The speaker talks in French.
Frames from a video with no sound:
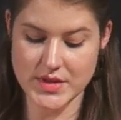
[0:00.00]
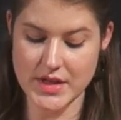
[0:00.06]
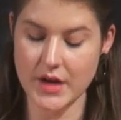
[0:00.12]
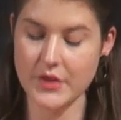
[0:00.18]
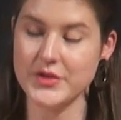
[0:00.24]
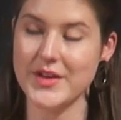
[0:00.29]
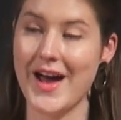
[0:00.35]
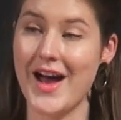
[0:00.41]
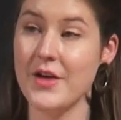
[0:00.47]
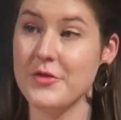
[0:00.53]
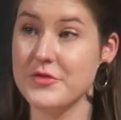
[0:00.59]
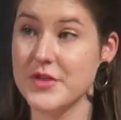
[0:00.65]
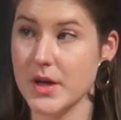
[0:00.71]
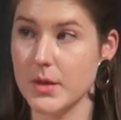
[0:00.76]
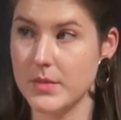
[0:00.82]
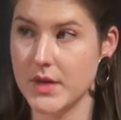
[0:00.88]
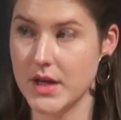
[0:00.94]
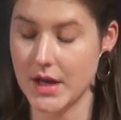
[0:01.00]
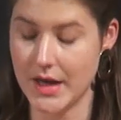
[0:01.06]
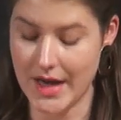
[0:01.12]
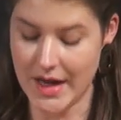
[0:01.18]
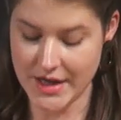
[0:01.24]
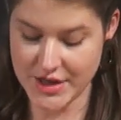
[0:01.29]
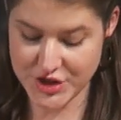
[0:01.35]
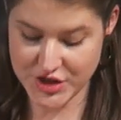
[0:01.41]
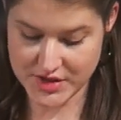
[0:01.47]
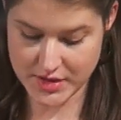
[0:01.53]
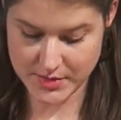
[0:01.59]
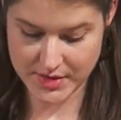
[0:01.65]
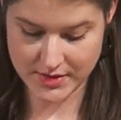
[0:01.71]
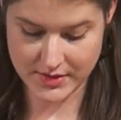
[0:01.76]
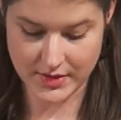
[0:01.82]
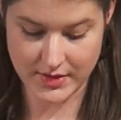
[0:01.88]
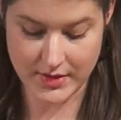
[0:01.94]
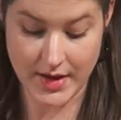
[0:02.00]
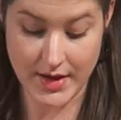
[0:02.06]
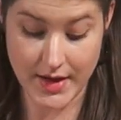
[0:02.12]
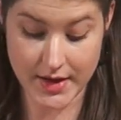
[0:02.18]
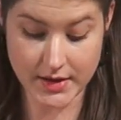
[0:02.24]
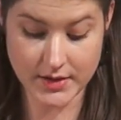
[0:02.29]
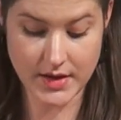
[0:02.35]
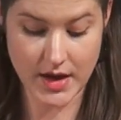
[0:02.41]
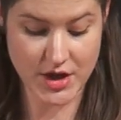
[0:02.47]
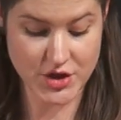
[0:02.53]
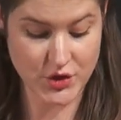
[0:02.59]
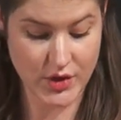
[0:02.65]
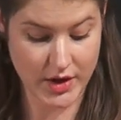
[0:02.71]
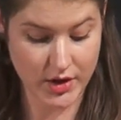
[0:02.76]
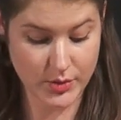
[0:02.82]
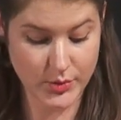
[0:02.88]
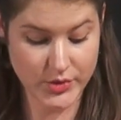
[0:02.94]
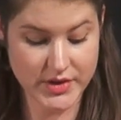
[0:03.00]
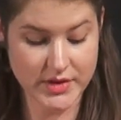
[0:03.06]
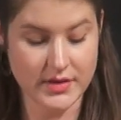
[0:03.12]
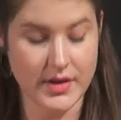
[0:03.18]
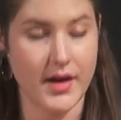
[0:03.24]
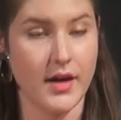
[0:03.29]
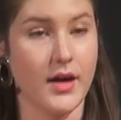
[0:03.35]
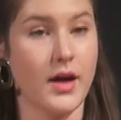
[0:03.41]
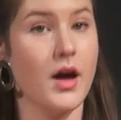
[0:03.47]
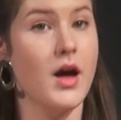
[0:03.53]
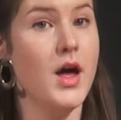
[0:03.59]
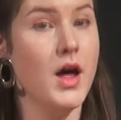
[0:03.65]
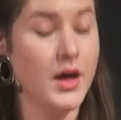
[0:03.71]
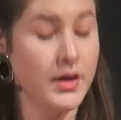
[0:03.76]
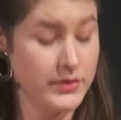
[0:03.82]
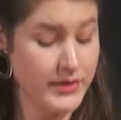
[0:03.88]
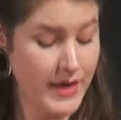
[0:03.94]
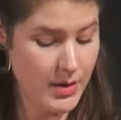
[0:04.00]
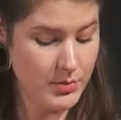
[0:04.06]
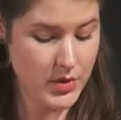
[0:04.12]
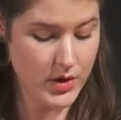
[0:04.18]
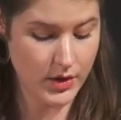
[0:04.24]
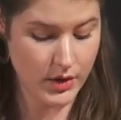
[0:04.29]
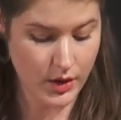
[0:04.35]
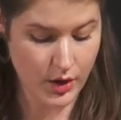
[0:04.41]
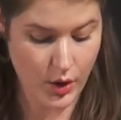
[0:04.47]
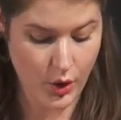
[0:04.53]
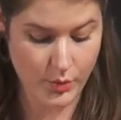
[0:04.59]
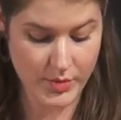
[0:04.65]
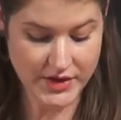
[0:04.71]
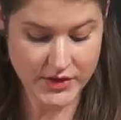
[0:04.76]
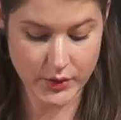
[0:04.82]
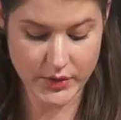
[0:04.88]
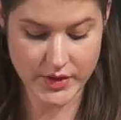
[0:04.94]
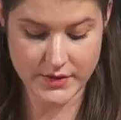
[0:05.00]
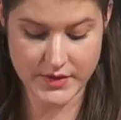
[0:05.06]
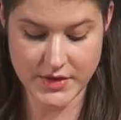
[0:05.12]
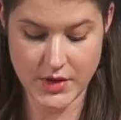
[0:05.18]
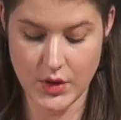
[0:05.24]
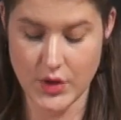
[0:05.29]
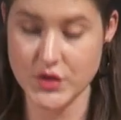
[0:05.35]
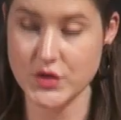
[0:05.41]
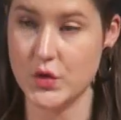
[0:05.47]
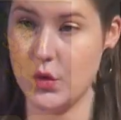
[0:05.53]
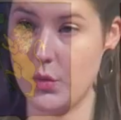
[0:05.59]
servent à affirmer la légitimité et l'héritage de la commanditaire, d'abord en mettant en évidence